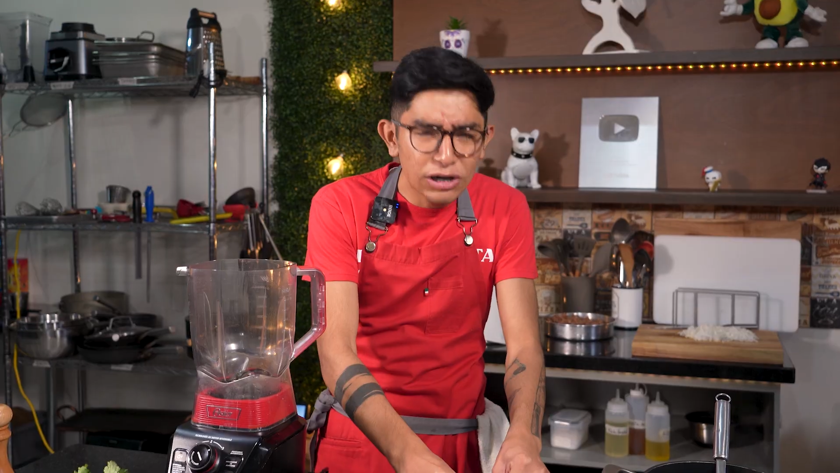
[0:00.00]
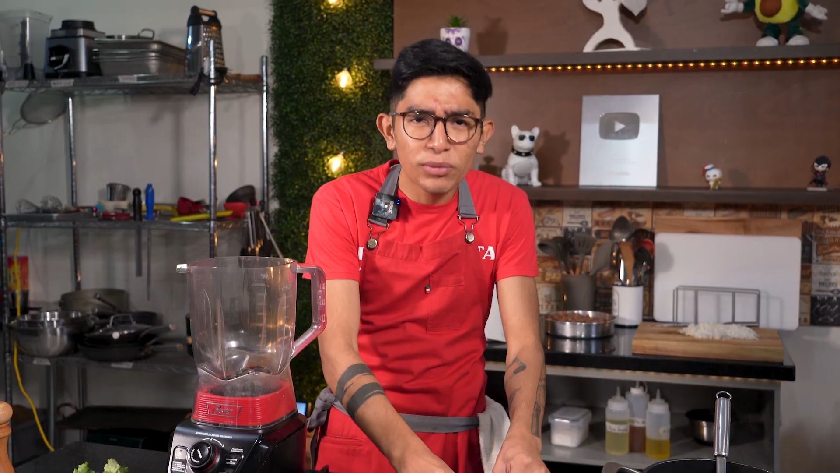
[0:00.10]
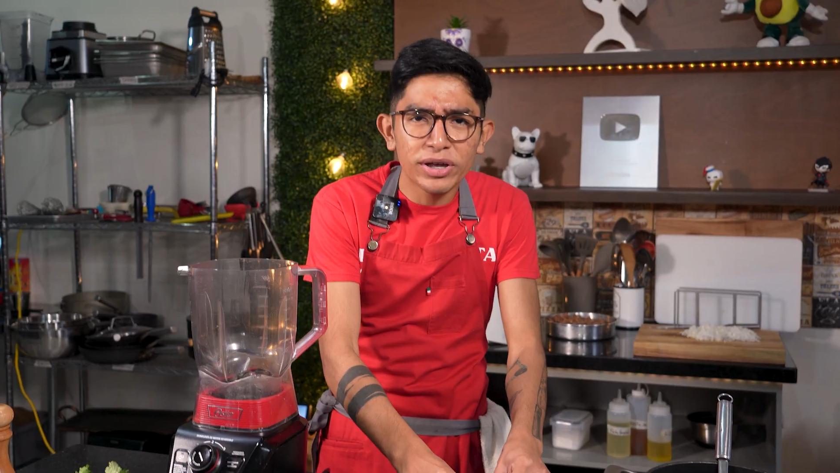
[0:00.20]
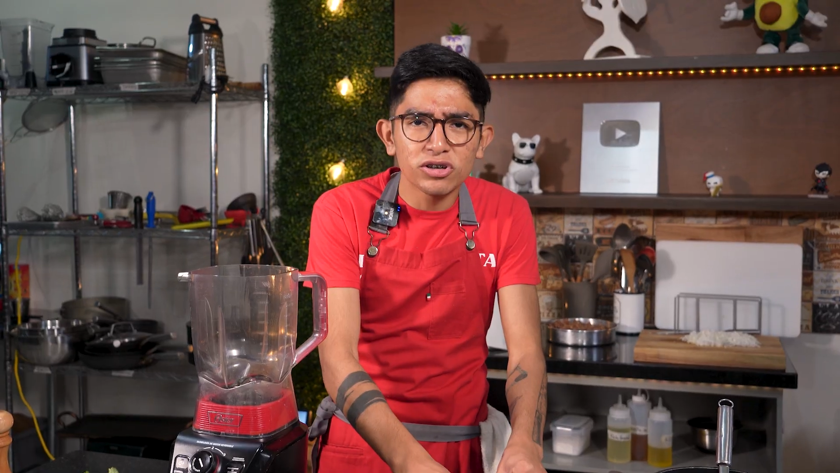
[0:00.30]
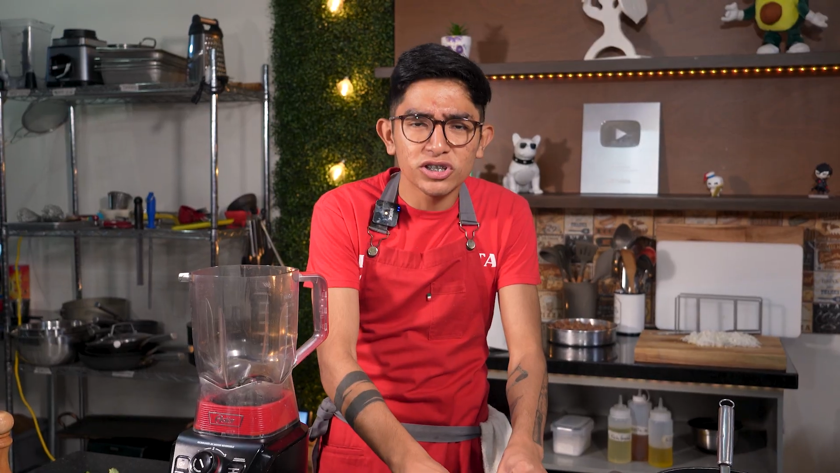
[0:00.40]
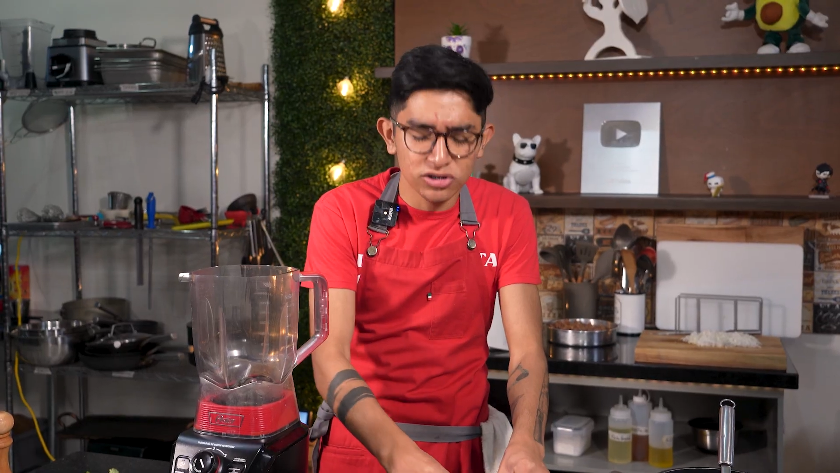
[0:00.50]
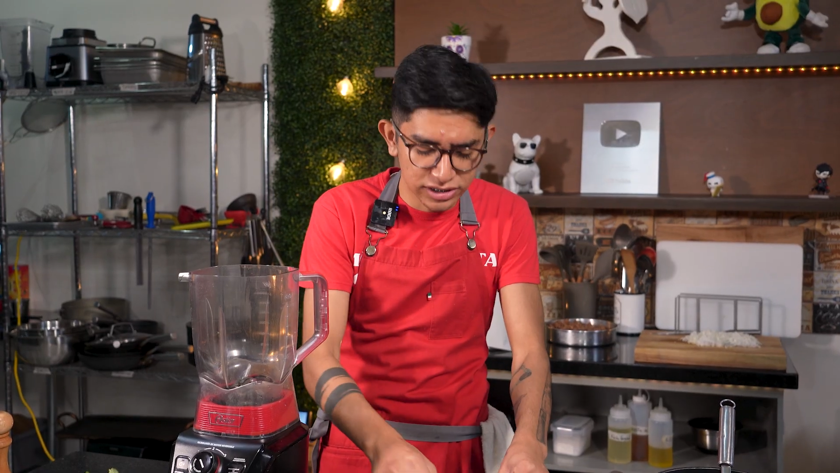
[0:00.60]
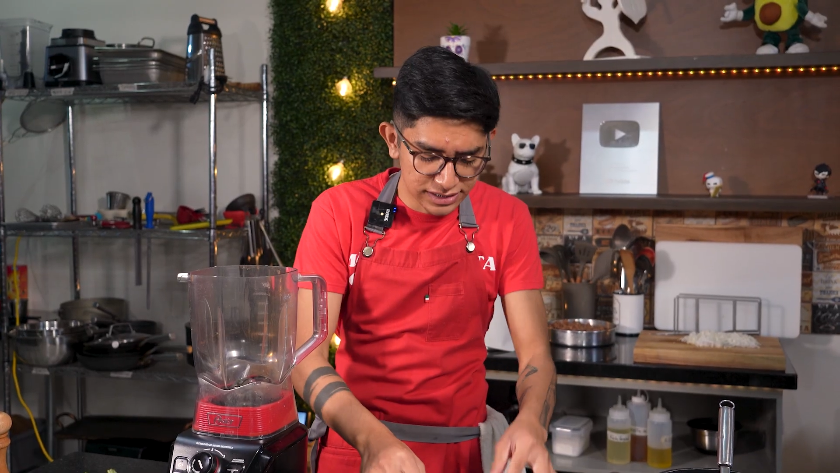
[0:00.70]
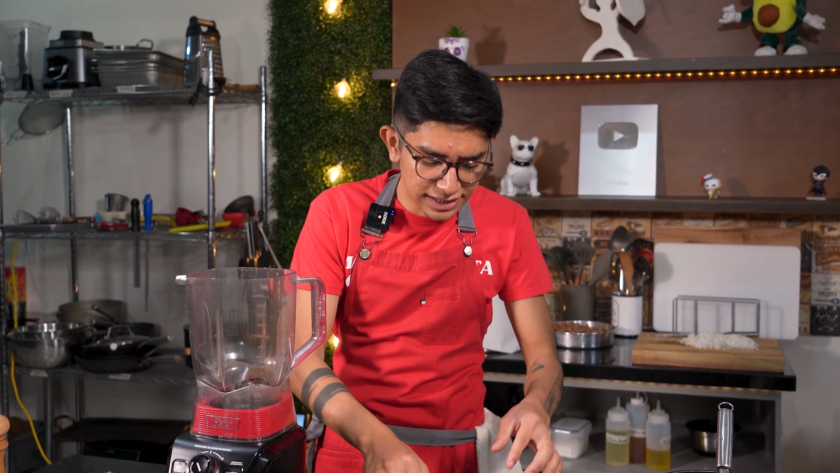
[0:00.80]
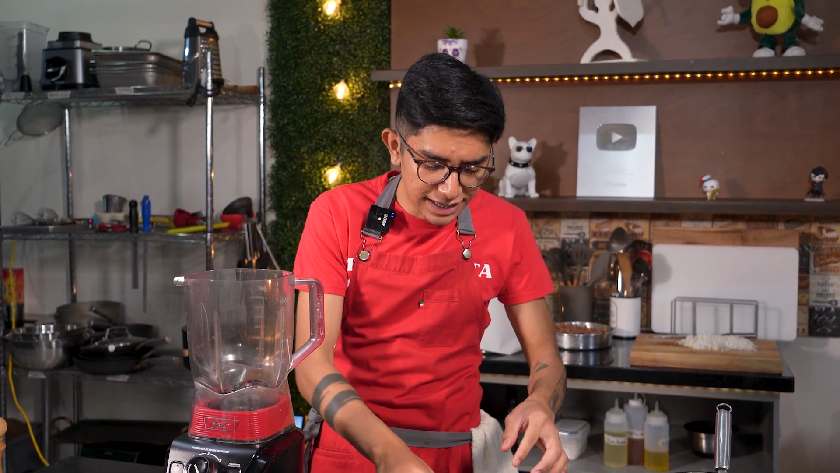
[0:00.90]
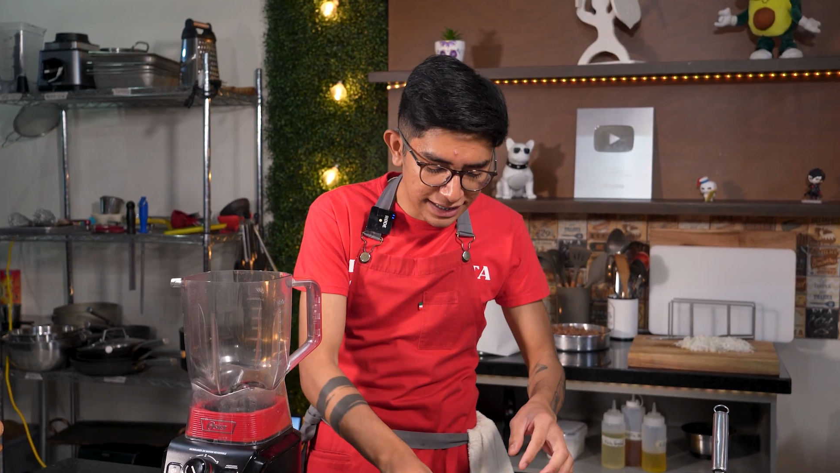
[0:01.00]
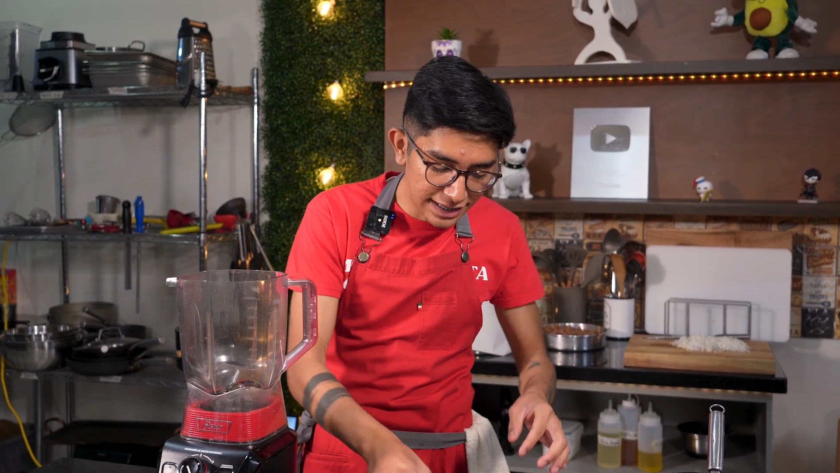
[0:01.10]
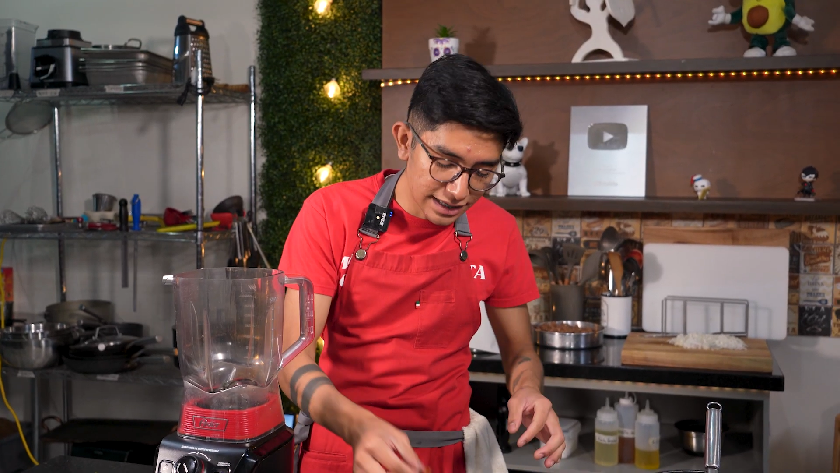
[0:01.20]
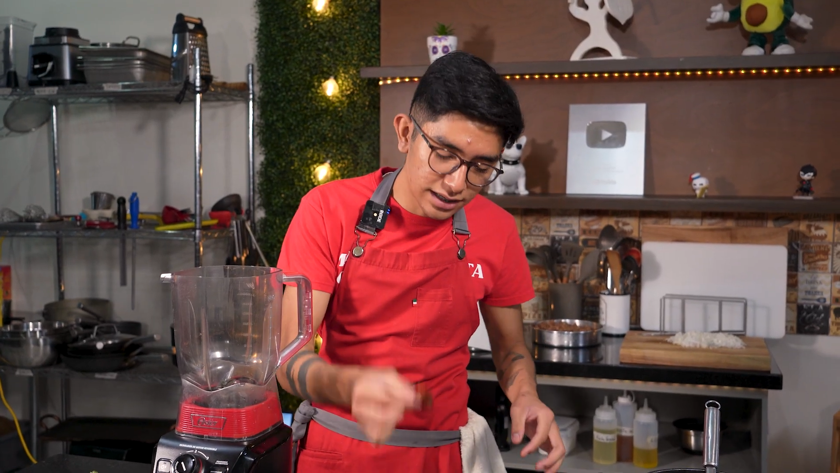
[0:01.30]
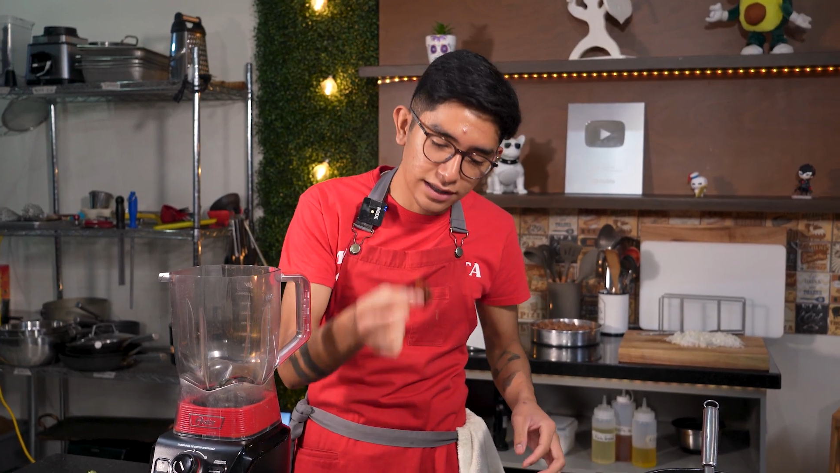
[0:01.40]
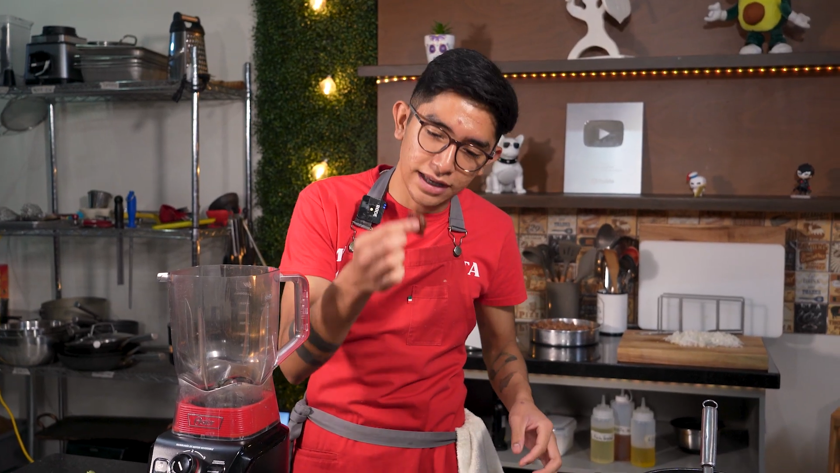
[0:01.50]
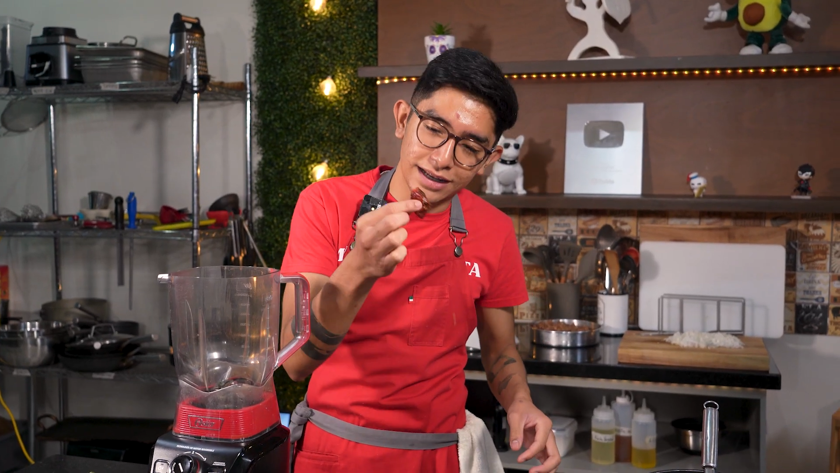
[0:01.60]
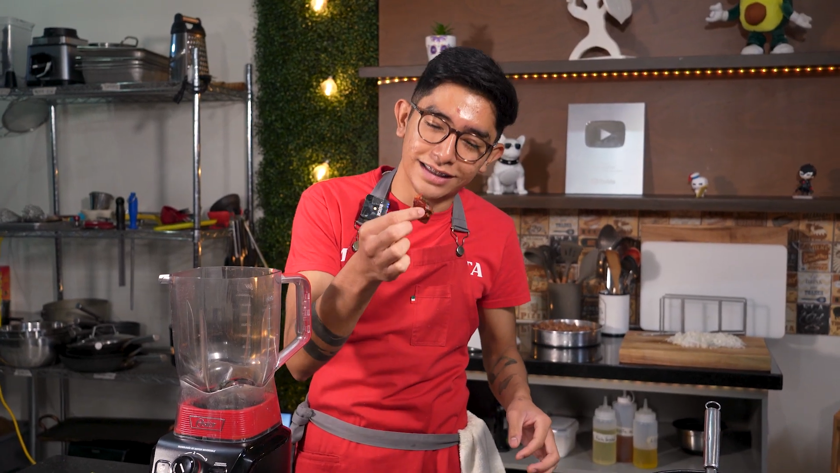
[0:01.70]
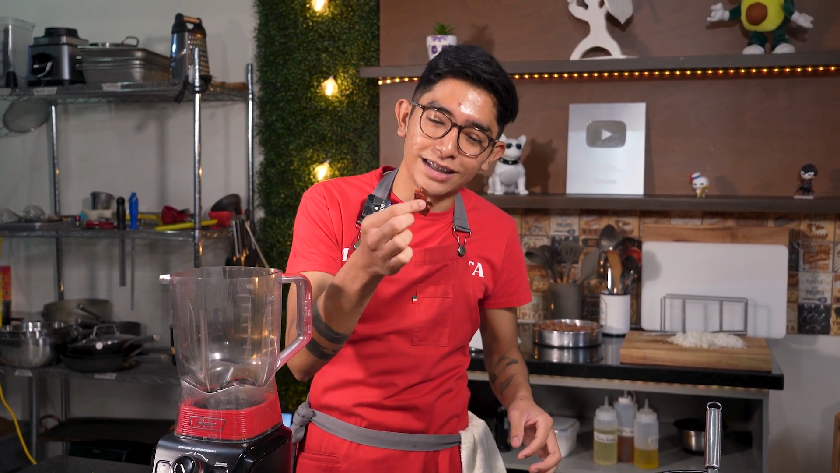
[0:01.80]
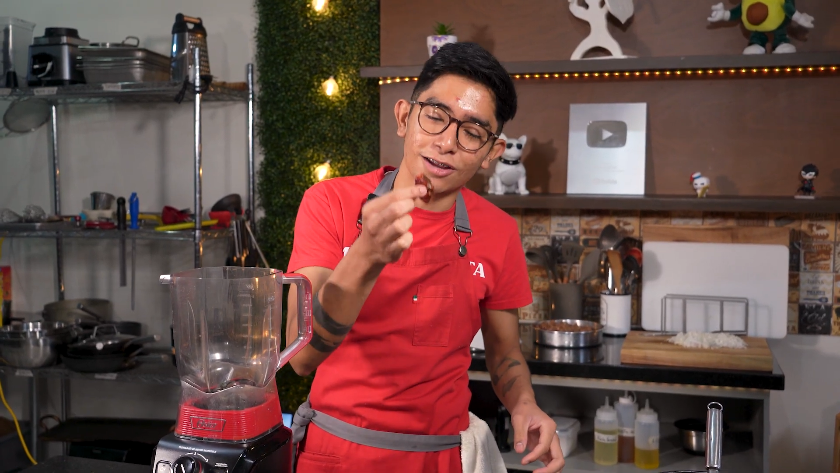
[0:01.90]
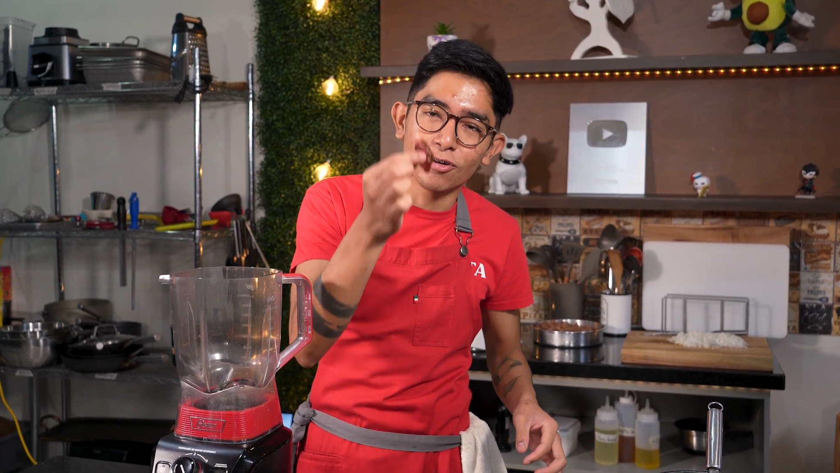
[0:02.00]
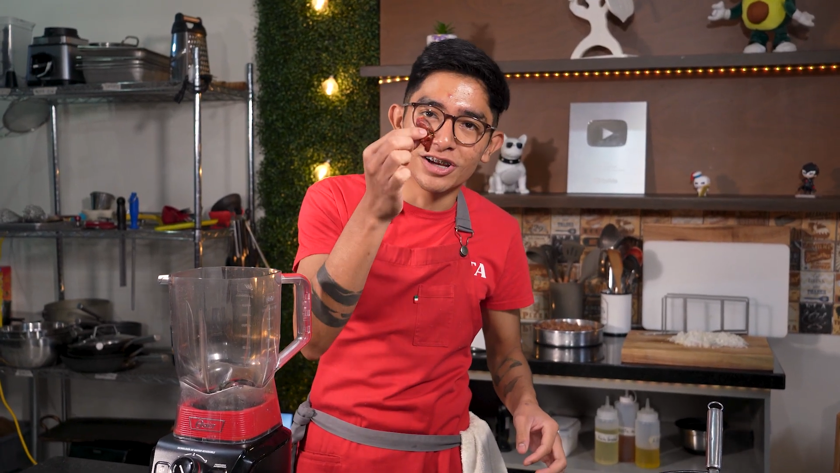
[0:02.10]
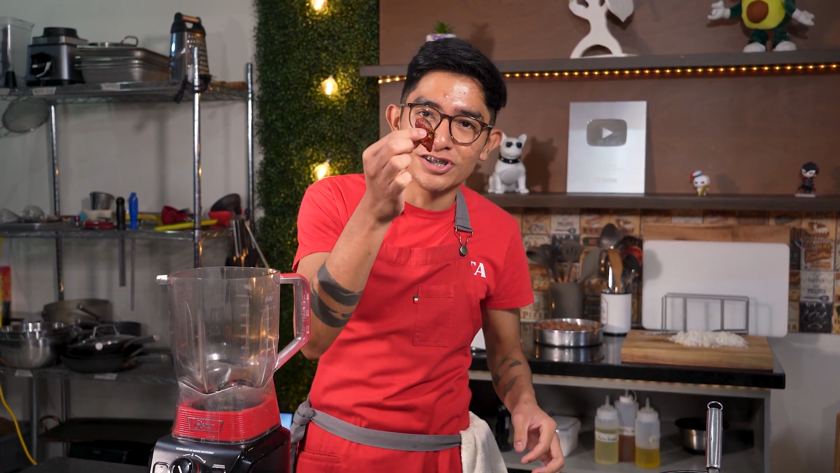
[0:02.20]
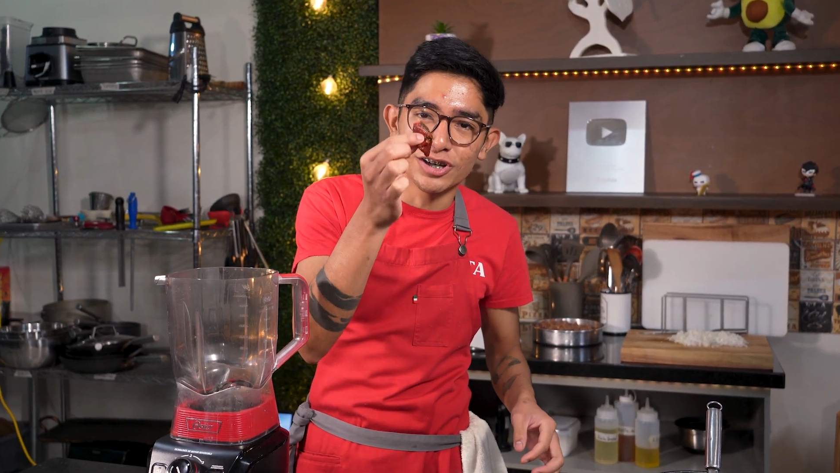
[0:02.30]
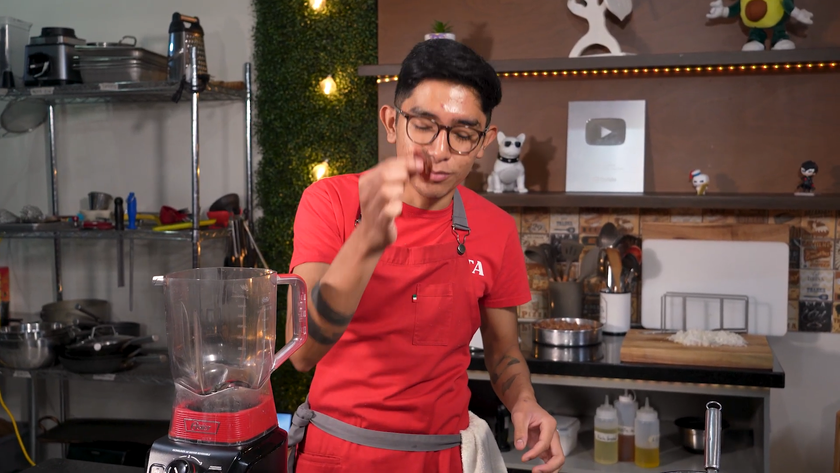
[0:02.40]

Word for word: lo bien cocidos que están y de hidratado el chile